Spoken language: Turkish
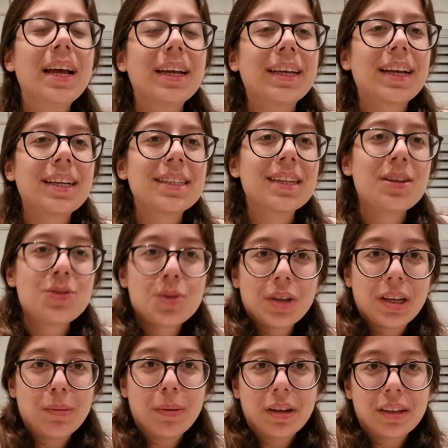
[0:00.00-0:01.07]
Kendinize
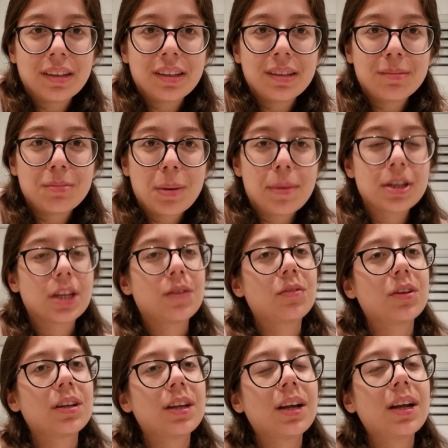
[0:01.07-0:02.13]
çok iyi bakın. Bir başka
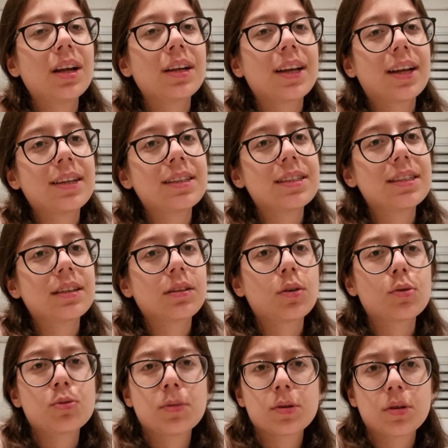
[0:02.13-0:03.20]
videoda kendiniz
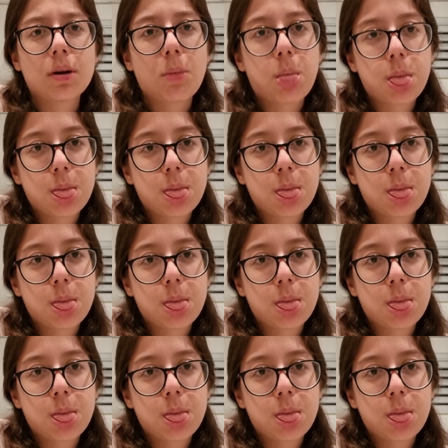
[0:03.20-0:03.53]
görüşmek üzere.